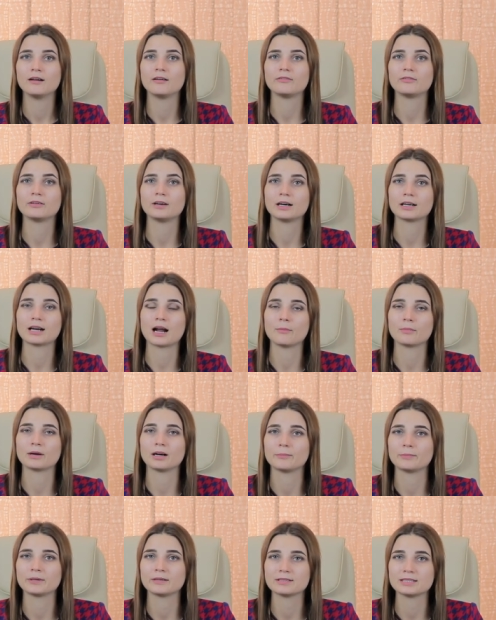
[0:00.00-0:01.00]
в
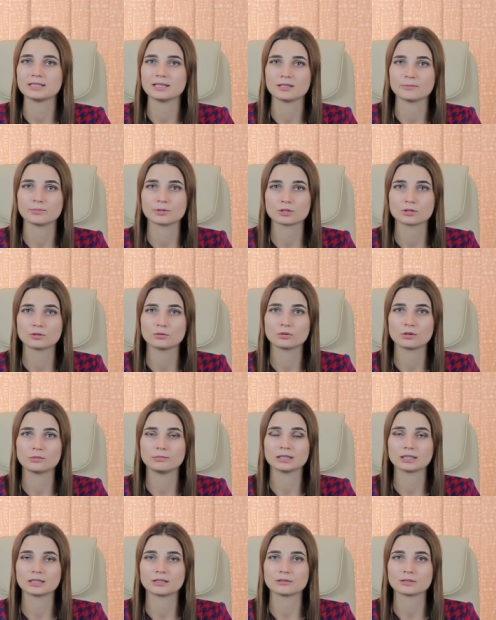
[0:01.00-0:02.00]
рамках проведения процедуры
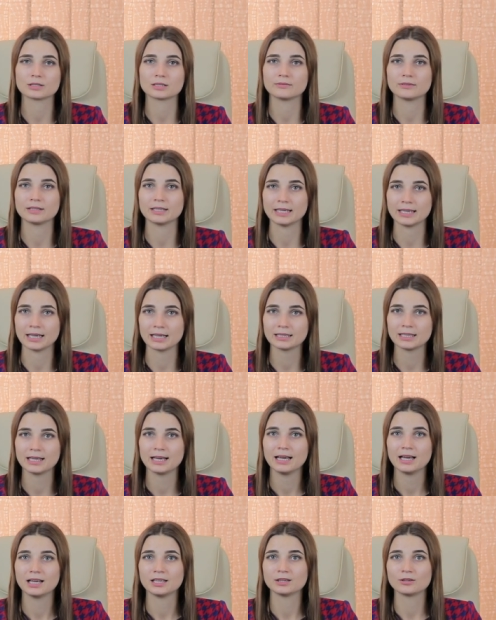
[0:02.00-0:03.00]
банкротства нет,
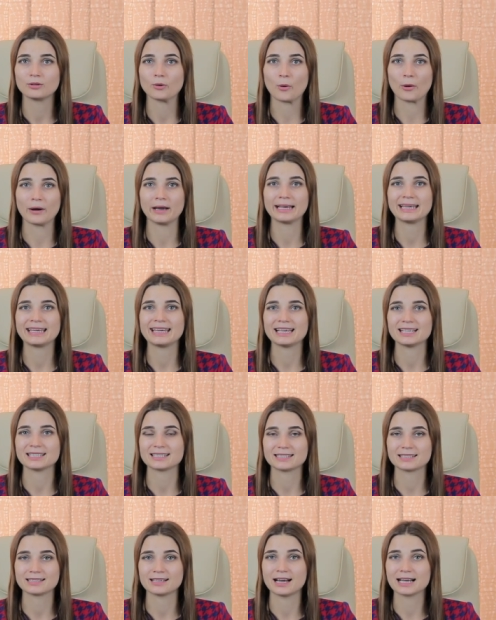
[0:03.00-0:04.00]
то
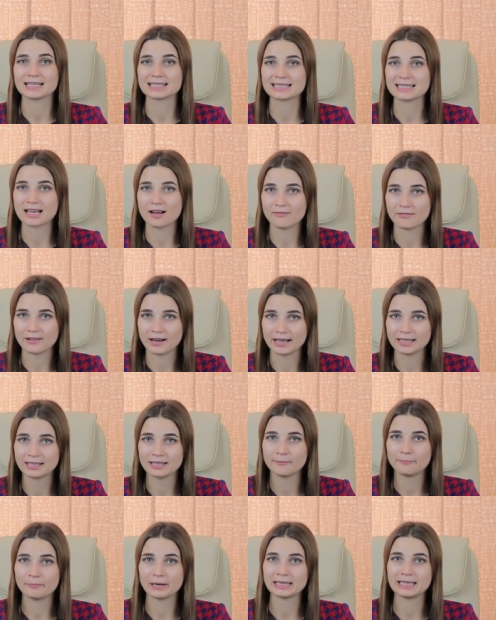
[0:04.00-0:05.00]
есть
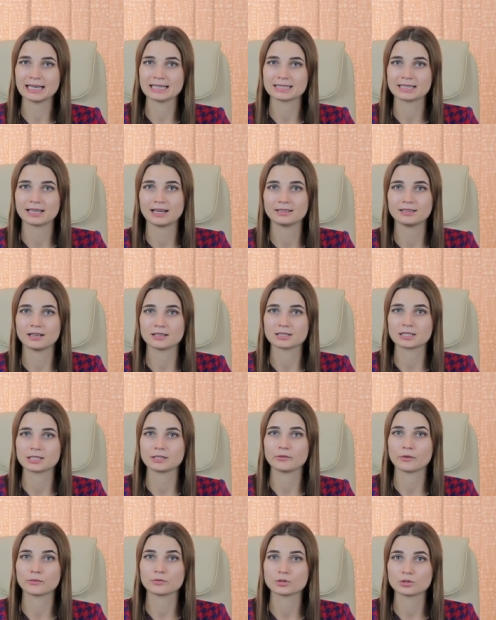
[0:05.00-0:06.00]
основание подать
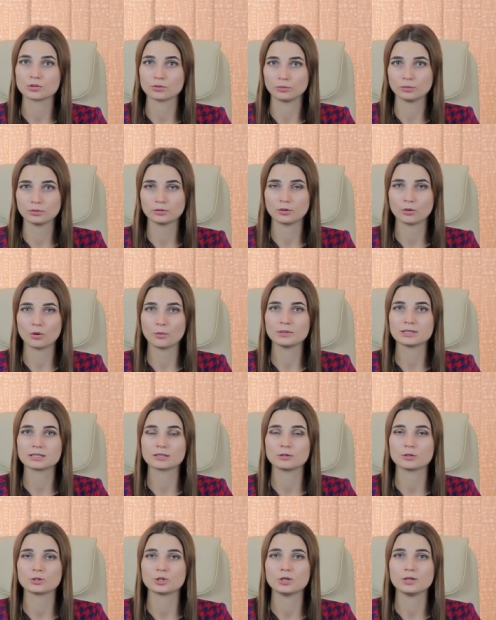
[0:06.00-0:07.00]
ходатайство в суд об
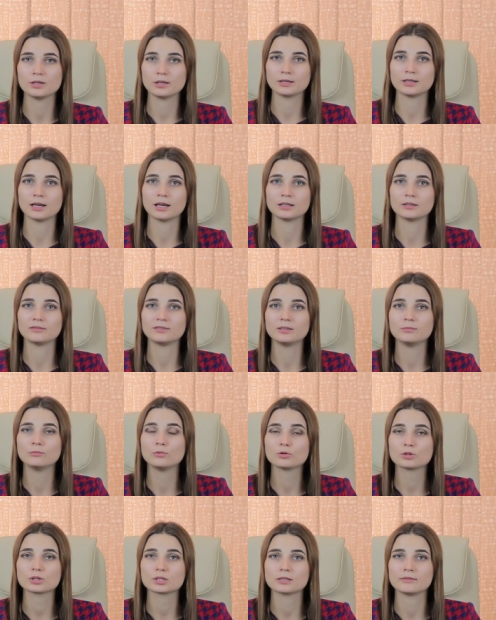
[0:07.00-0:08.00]
исключении данного
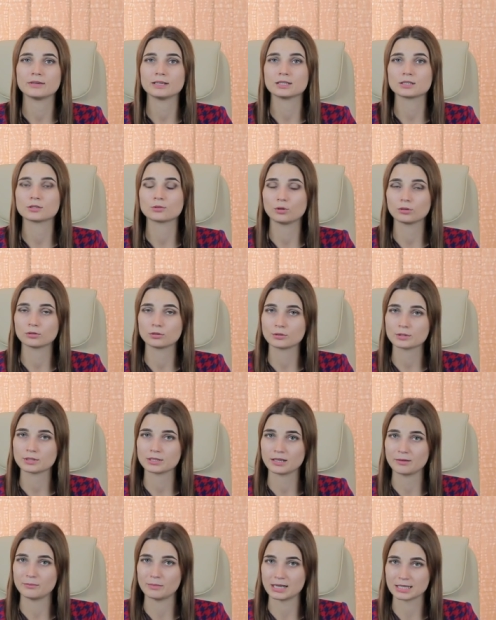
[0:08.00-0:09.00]
имущества из
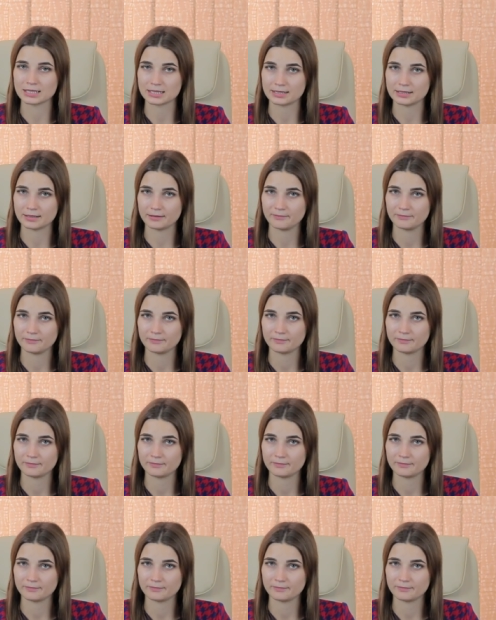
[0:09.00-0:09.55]
конкурсной массы.